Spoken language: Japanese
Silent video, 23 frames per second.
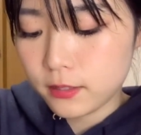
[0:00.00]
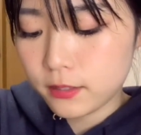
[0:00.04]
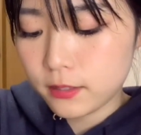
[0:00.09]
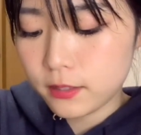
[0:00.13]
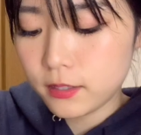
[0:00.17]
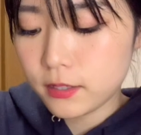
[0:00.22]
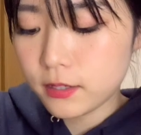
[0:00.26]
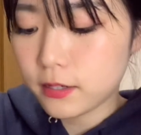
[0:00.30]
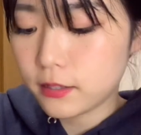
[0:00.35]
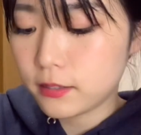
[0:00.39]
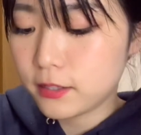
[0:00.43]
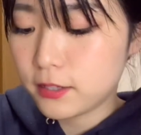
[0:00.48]
に、
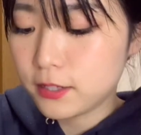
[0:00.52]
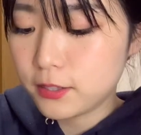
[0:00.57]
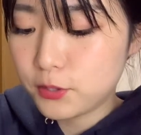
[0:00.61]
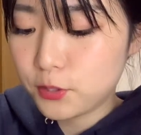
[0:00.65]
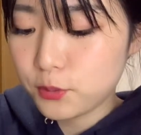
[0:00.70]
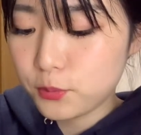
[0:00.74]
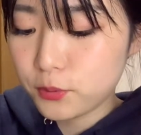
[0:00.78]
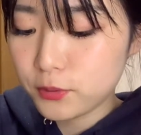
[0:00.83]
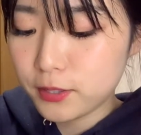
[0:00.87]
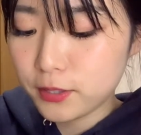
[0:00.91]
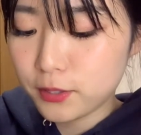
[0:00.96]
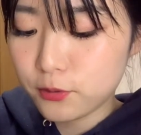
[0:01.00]
いいかなって
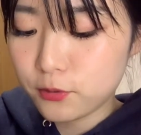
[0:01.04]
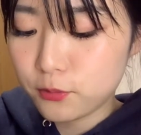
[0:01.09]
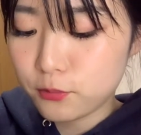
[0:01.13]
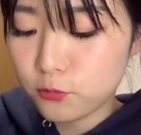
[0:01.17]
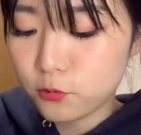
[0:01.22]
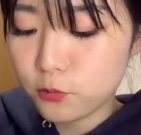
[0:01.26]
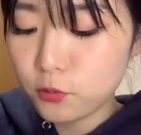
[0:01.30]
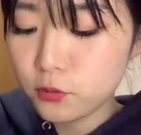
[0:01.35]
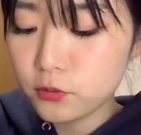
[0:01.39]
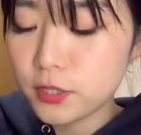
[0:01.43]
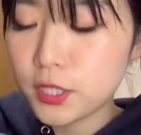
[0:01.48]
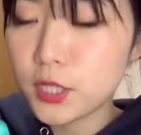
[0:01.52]
思ってて、
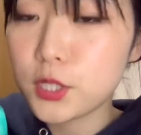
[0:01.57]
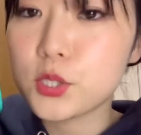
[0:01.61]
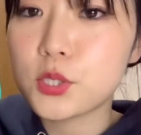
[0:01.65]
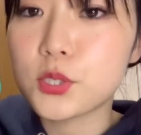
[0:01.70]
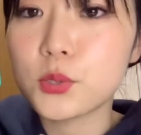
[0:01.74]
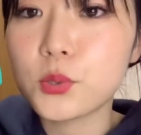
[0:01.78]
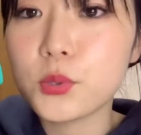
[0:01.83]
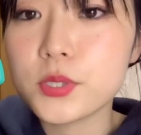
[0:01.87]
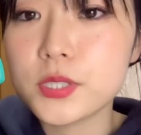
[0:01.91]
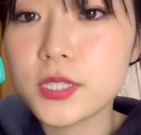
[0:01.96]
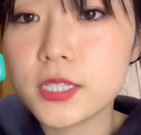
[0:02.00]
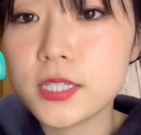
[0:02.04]
思ったよりす
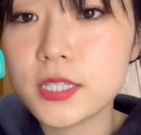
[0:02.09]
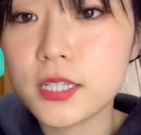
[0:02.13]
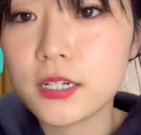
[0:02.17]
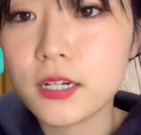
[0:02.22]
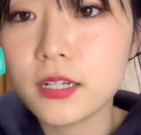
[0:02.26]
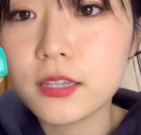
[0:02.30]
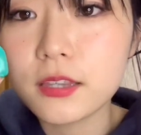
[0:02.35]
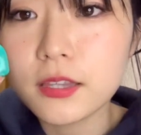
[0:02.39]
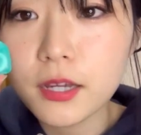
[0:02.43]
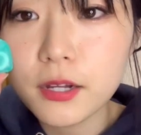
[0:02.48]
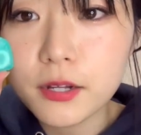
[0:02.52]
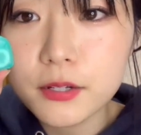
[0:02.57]
ごい小さ
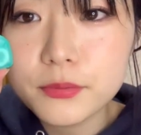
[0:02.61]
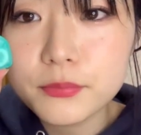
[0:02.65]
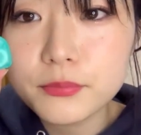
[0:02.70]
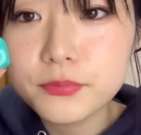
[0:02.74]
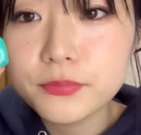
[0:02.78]
かった。